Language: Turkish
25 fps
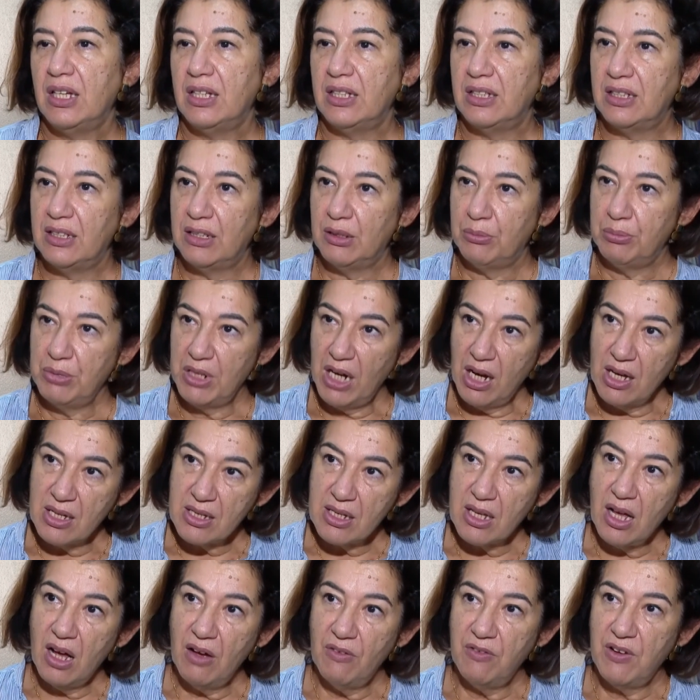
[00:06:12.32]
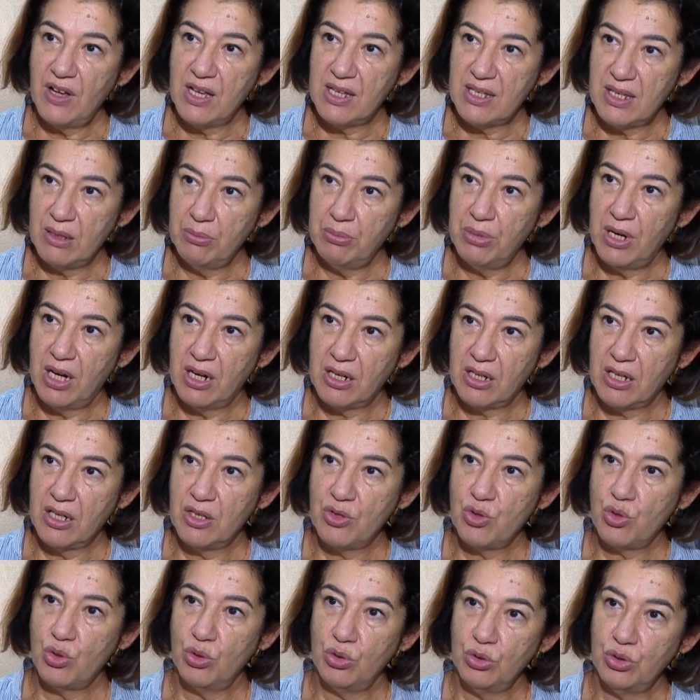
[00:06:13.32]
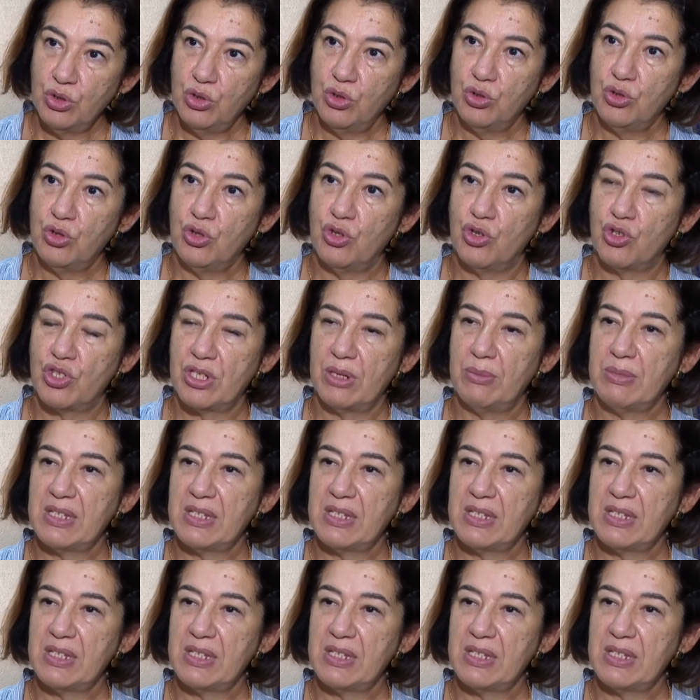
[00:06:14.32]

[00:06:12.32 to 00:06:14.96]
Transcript: e, biraz daha fazla Parkinson görüyoruz.